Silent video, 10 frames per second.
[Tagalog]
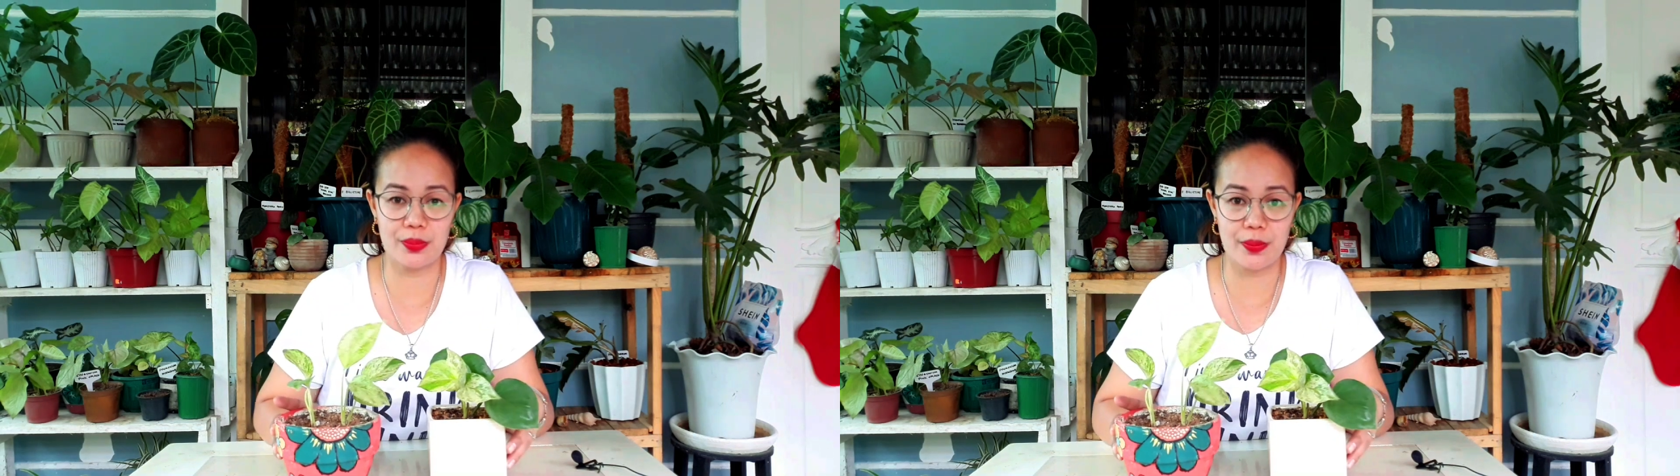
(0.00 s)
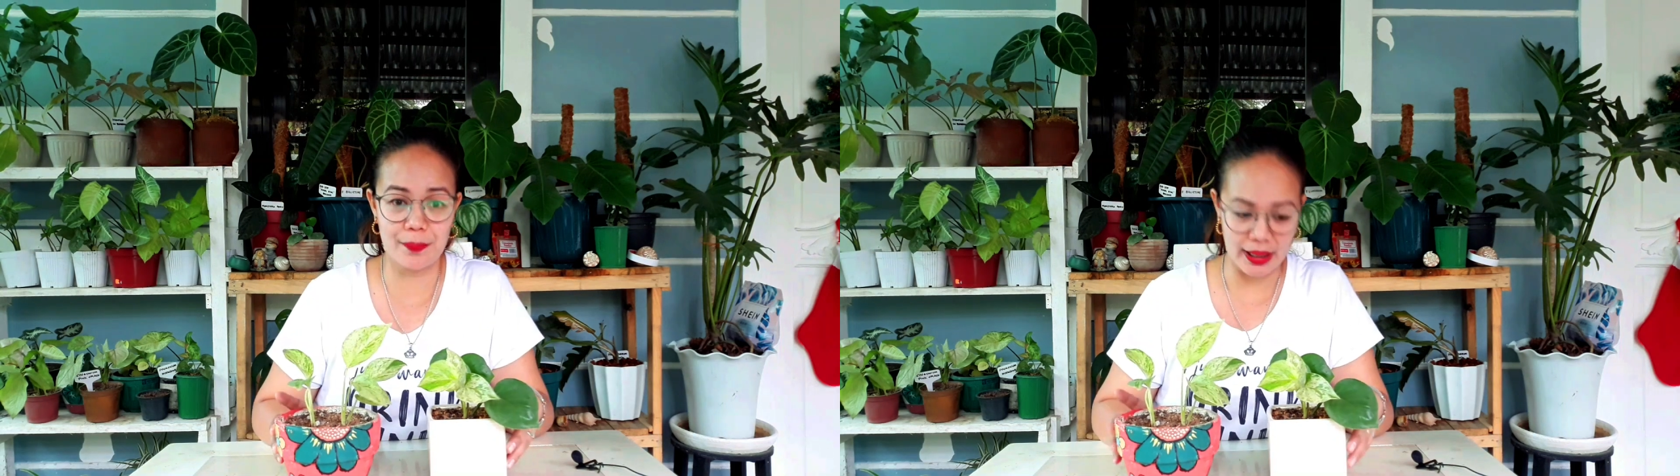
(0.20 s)

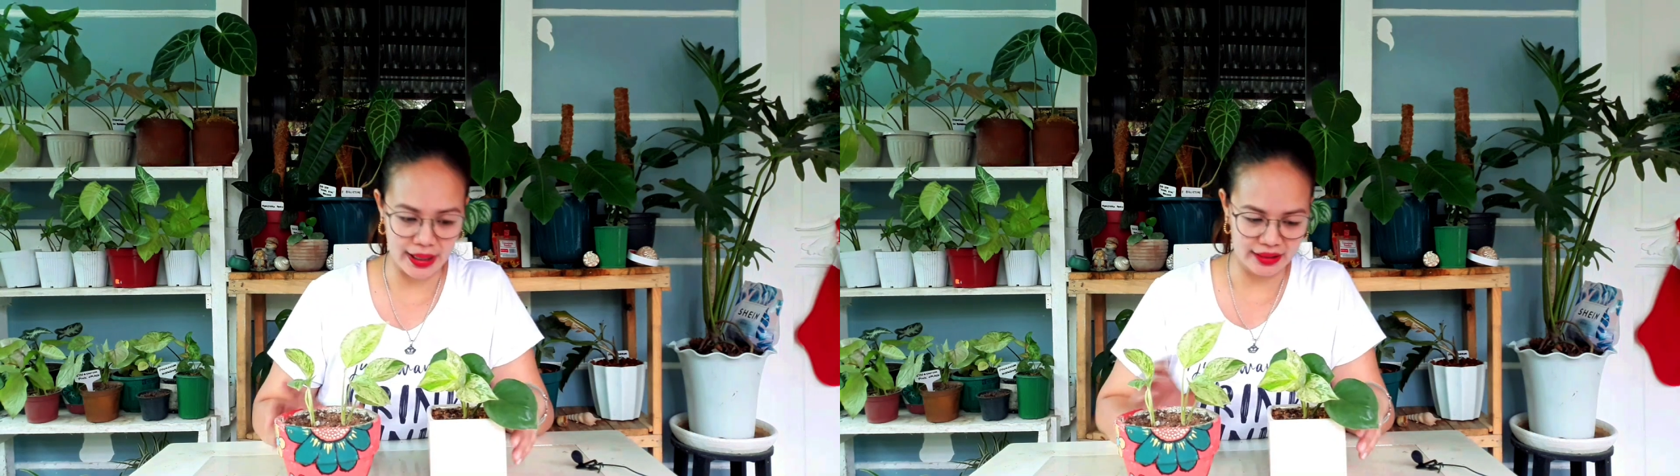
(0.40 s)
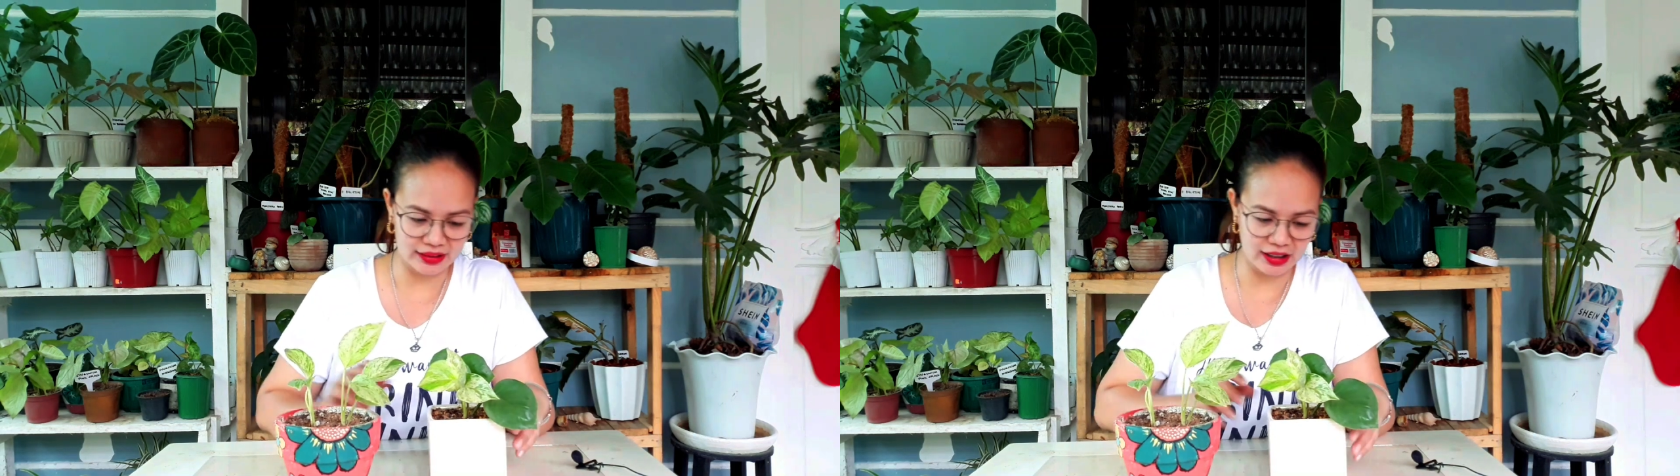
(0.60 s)

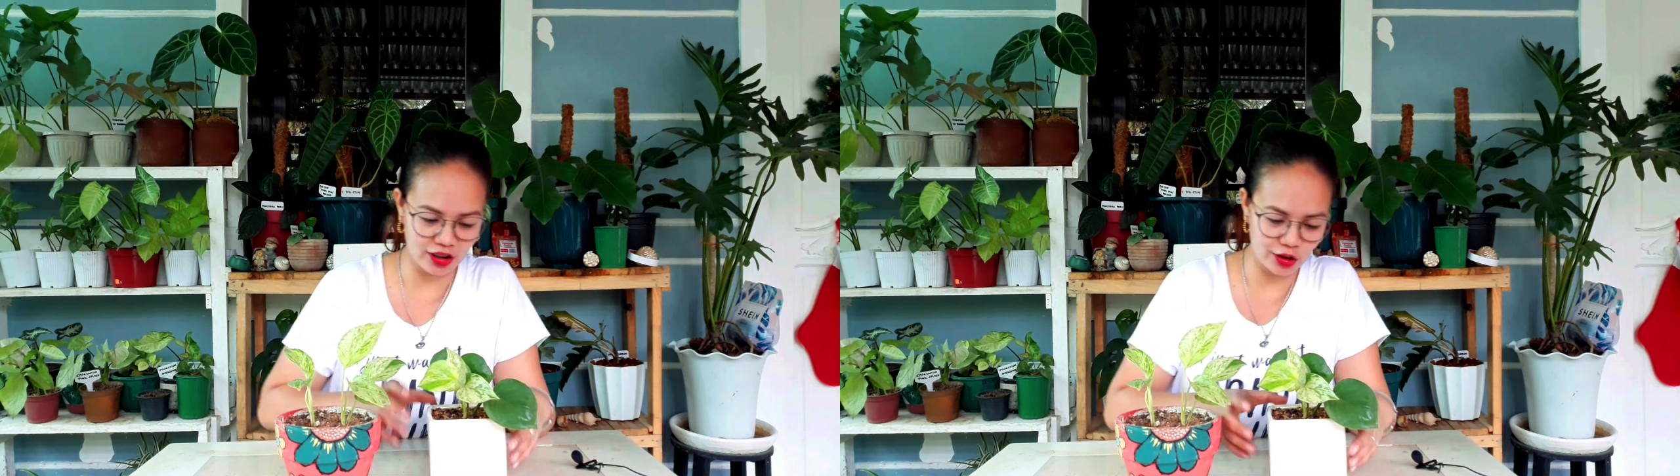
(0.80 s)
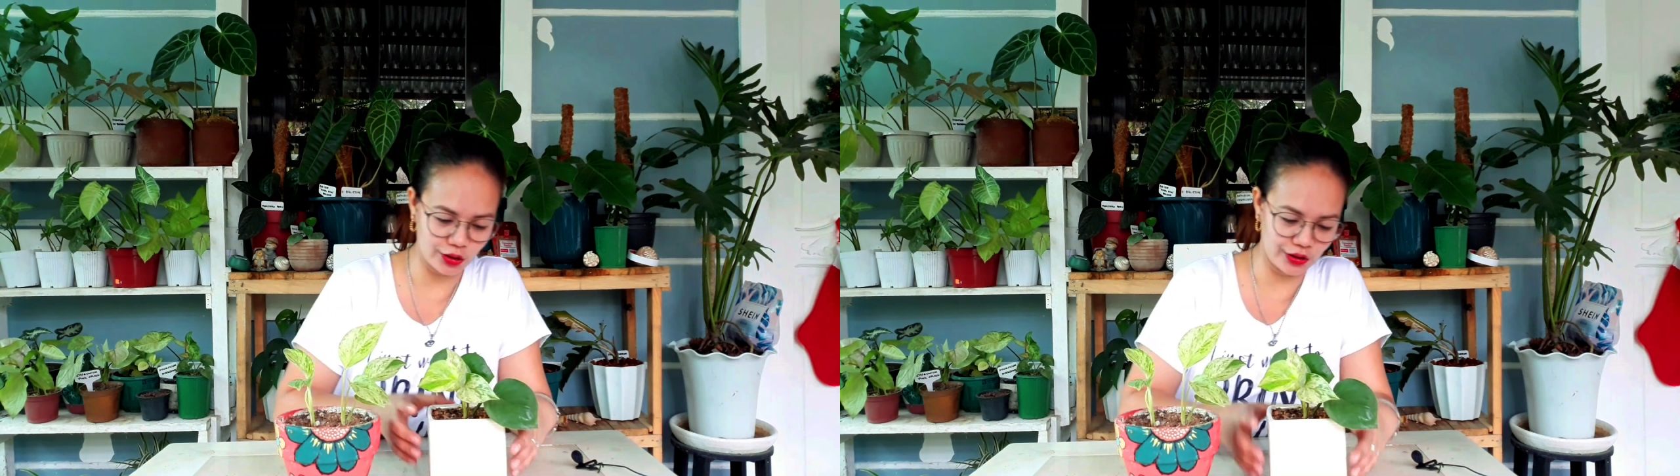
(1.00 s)
benenta
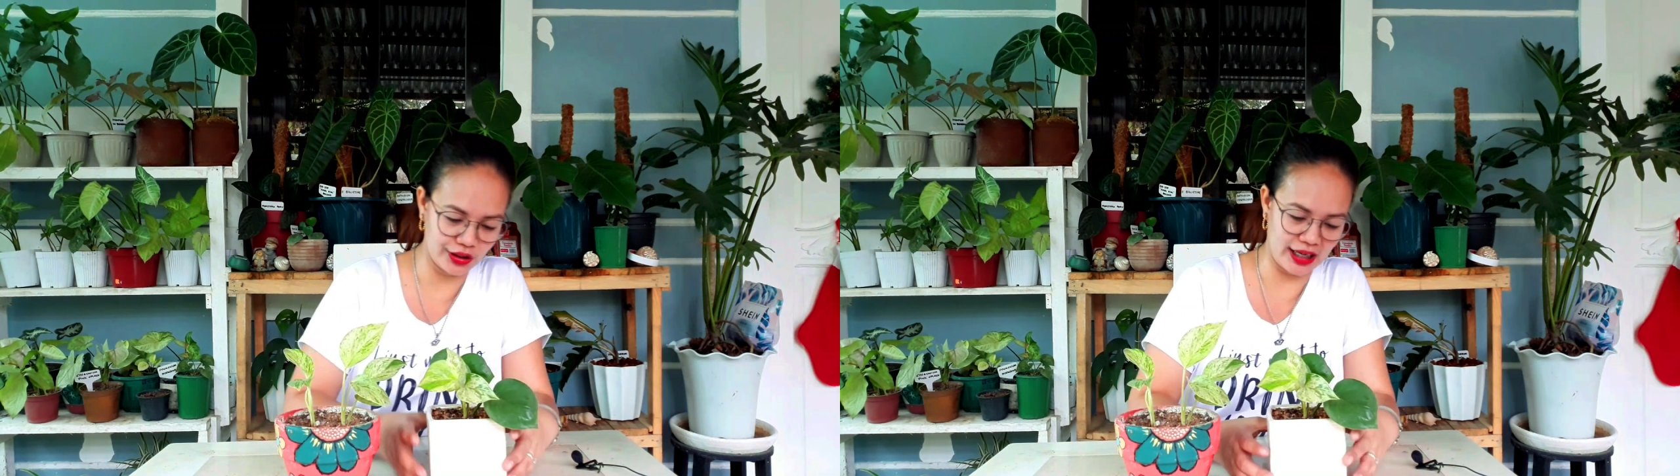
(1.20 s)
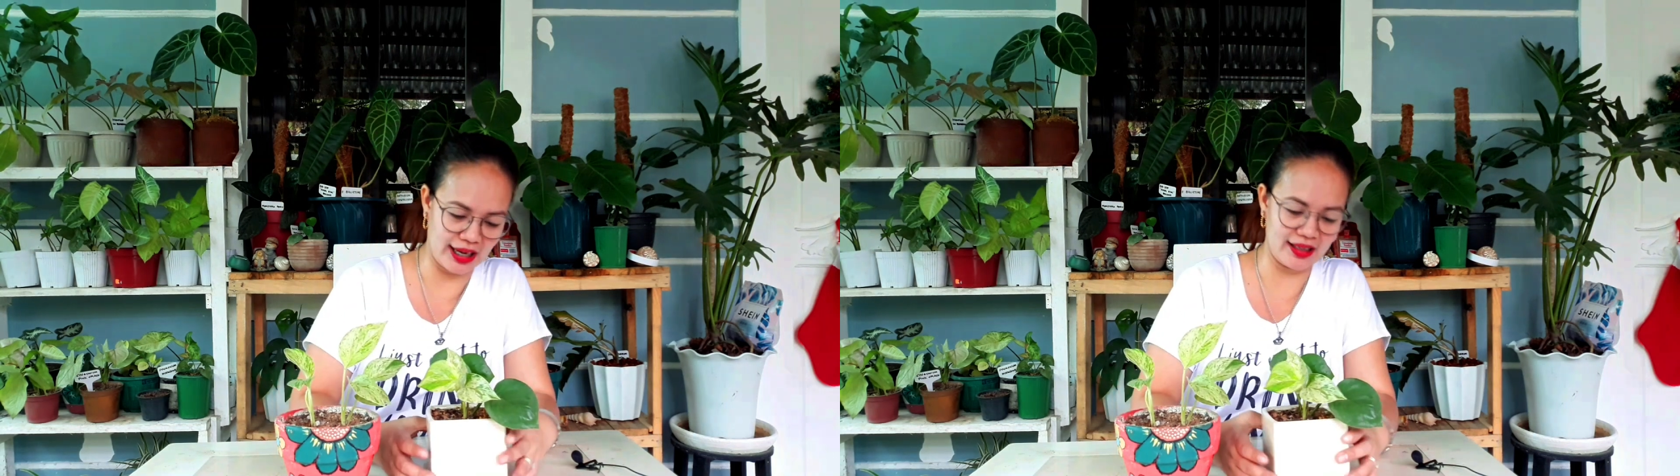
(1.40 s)
ko.
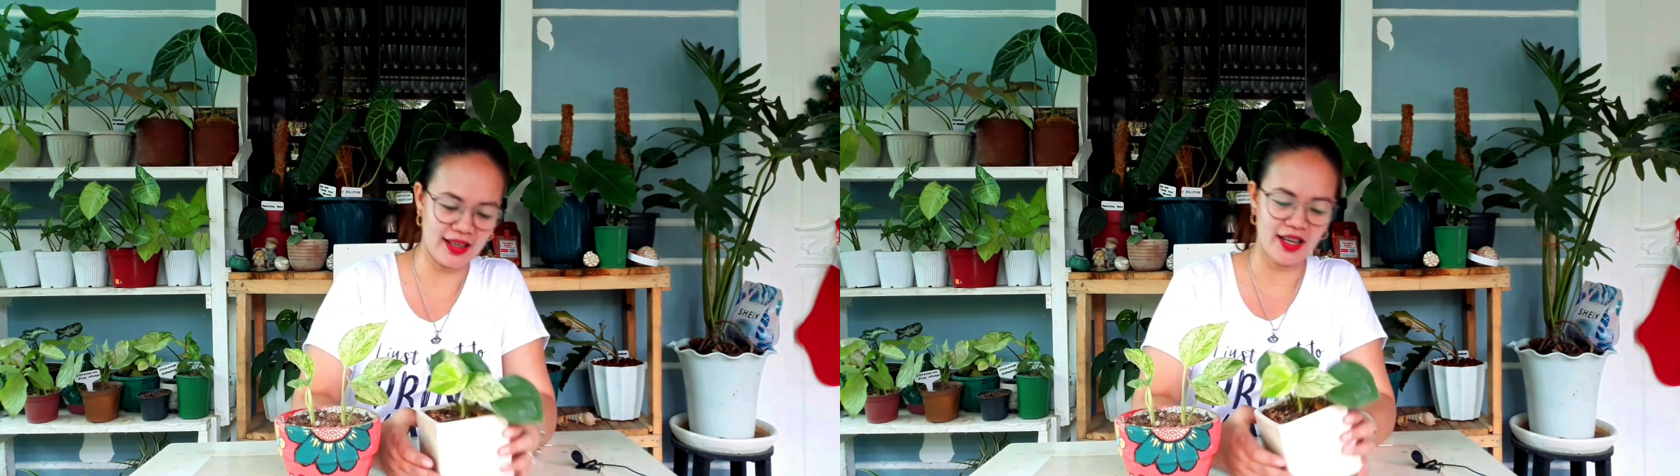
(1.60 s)
Ayan.